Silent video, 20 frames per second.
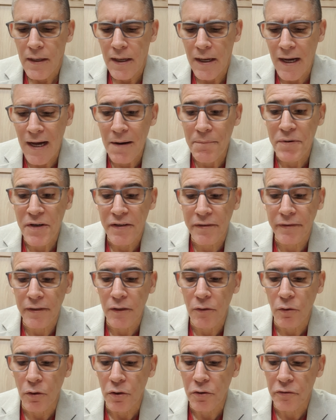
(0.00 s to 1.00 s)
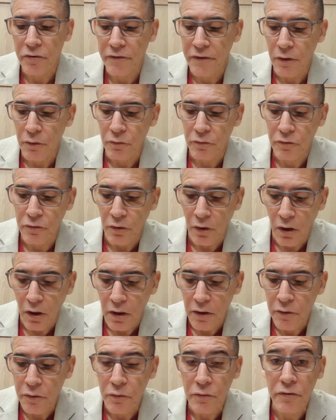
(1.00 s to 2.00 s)
Abre, Senhor, os teus
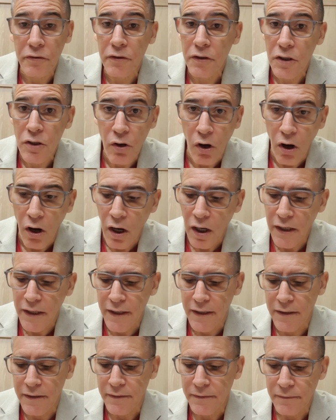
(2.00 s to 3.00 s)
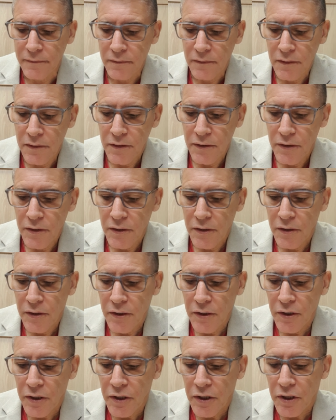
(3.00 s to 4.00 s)
olhos e olha
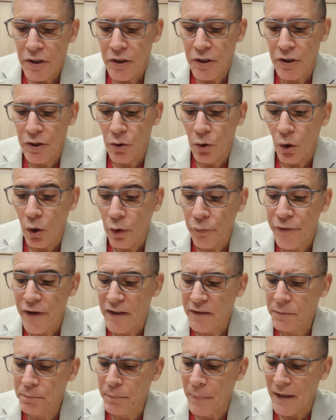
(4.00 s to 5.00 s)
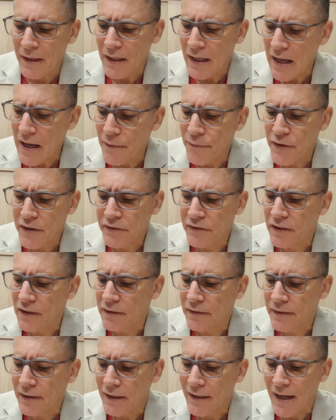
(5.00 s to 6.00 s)
e ouve as palavras de
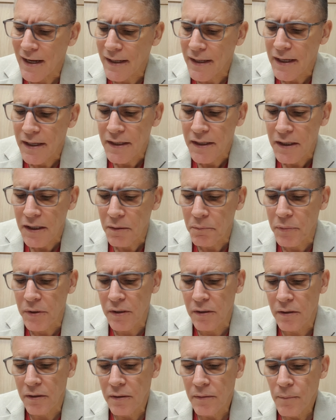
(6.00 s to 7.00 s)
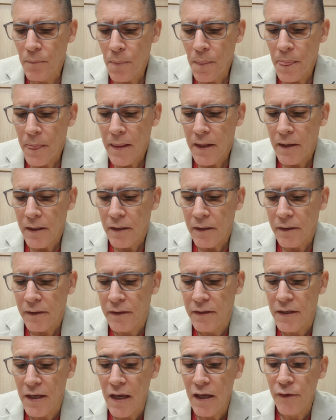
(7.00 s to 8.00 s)
Senaqueribe,
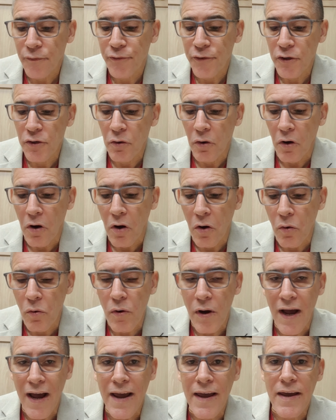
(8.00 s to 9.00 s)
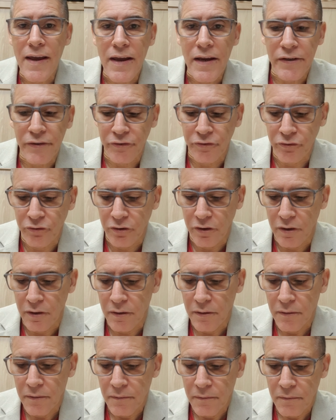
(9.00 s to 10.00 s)
que enviou a este
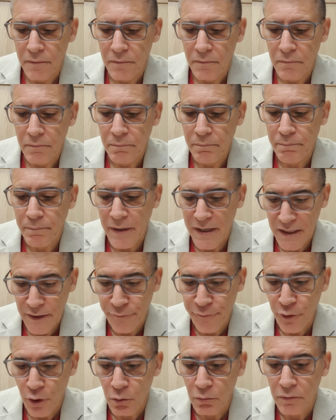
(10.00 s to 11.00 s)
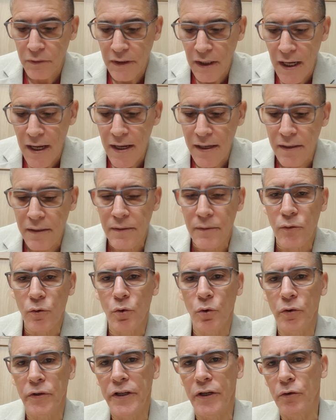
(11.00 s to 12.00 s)
para afrontar
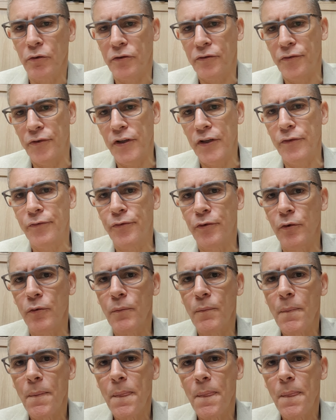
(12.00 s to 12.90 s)
o Deus vivo.